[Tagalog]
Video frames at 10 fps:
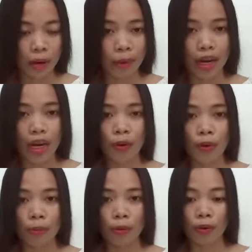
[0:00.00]
Pangalawa
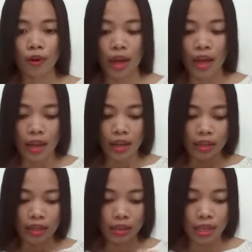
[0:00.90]
po,
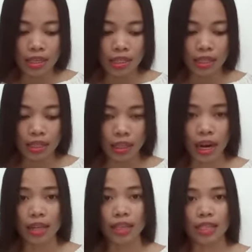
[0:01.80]
things that
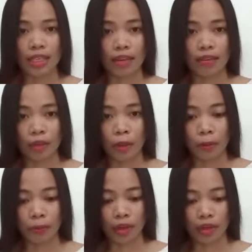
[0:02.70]
God has given to
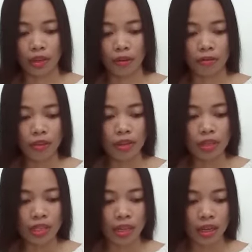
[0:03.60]
me.
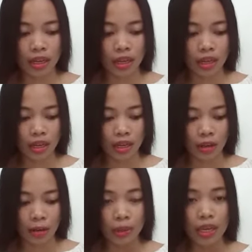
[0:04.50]
First,
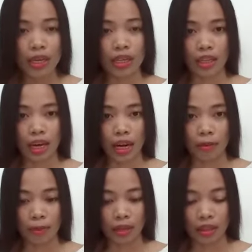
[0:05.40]
me that God
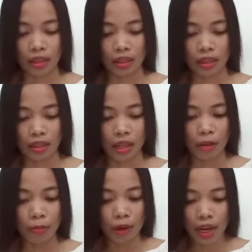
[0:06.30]
made.
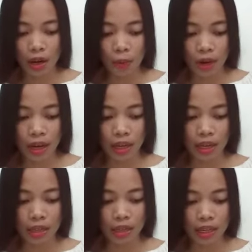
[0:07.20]
Then pangalawa,
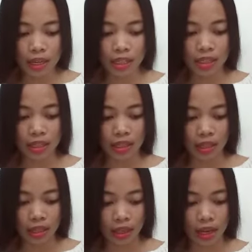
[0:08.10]
things
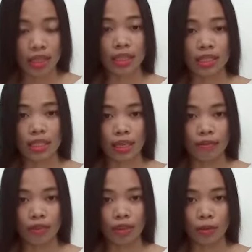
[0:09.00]
that God has
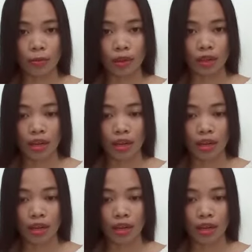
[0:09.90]
given to me.